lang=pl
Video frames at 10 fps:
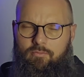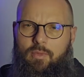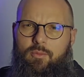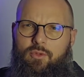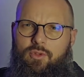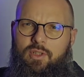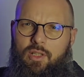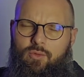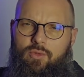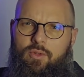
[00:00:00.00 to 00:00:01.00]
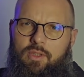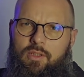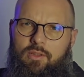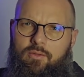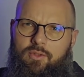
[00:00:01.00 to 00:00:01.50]
Mam już za dużo
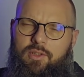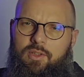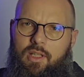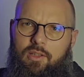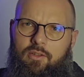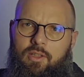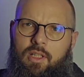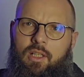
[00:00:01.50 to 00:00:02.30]
tego wszystkiego,